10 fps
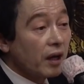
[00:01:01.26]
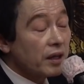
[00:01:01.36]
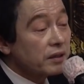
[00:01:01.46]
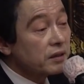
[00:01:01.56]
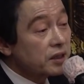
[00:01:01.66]

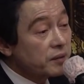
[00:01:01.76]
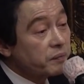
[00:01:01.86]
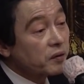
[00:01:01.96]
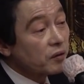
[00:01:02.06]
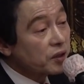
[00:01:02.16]
이거
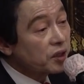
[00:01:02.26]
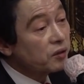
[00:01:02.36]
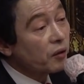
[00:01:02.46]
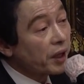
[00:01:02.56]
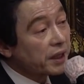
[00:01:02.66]
기쁘고
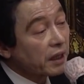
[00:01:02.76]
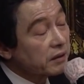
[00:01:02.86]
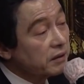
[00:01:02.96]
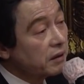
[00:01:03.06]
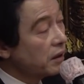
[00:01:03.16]

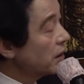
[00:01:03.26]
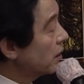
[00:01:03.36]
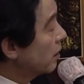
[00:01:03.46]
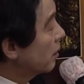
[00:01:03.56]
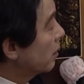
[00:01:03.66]
희노애락은
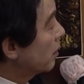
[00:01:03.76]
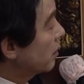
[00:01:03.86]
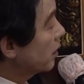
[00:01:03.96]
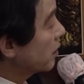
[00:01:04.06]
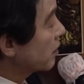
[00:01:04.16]

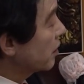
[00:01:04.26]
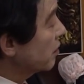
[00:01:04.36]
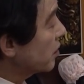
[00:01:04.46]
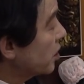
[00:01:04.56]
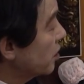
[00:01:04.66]

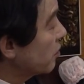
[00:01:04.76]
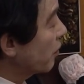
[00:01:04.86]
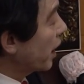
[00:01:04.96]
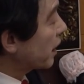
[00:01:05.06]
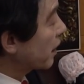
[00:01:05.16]
이거는
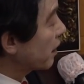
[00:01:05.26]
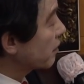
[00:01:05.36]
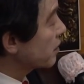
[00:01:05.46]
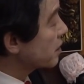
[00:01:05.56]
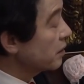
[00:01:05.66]

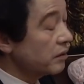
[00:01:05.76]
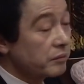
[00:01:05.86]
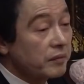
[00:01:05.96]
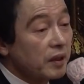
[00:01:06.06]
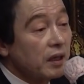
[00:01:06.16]
희노애락이라는 것은
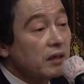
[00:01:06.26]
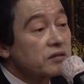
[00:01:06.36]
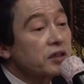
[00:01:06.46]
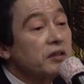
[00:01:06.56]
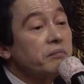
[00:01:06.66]

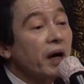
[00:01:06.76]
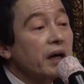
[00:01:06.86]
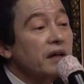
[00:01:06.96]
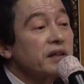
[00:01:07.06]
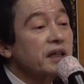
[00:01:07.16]

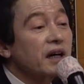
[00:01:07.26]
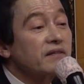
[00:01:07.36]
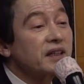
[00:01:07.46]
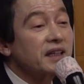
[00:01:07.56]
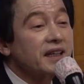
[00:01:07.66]
천박한
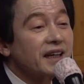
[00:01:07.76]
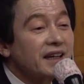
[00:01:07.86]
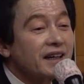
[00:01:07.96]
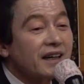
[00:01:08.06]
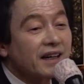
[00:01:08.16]
인간들이
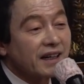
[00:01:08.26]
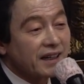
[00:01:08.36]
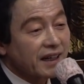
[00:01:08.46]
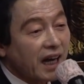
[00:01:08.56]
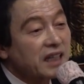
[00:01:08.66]

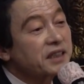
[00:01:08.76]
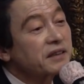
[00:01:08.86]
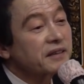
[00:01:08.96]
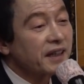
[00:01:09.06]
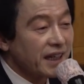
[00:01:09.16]

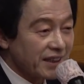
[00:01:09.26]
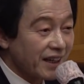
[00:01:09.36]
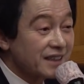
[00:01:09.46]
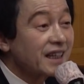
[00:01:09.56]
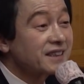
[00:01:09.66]
가지는 거예요.
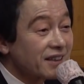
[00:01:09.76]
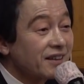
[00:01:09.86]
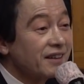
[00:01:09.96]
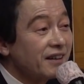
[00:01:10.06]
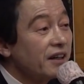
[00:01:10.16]

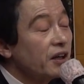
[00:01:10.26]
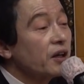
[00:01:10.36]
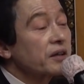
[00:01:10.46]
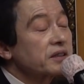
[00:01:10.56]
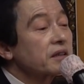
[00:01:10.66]
알겠죠?
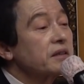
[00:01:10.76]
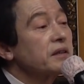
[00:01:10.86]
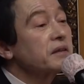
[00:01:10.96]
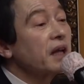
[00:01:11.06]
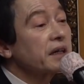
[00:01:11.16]
그래서
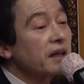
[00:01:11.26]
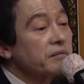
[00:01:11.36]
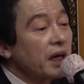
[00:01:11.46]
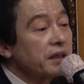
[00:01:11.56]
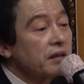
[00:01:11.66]

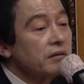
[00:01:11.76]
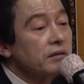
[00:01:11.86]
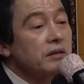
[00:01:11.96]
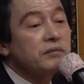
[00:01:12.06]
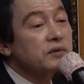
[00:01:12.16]
극락이란 말이
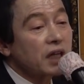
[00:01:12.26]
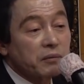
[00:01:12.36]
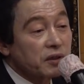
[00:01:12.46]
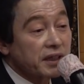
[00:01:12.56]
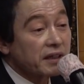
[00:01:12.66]
너무
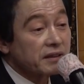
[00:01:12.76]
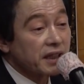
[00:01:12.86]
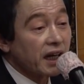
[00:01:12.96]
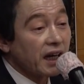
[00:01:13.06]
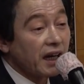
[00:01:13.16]
잘못된
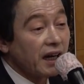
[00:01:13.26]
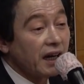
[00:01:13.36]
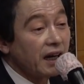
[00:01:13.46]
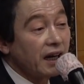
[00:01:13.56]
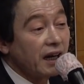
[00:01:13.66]
거야.
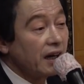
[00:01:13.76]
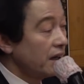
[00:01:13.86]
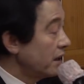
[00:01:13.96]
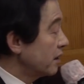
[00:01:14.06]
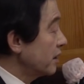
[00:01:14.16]

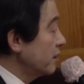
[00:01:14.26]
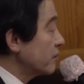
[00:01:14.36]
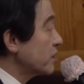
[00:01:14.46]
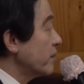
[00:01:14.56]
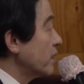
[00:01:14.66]
이
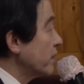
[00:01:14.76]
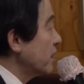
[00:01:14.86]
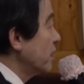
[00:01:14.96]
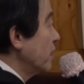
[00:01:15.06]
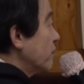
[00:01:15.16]
무슨 말이냐면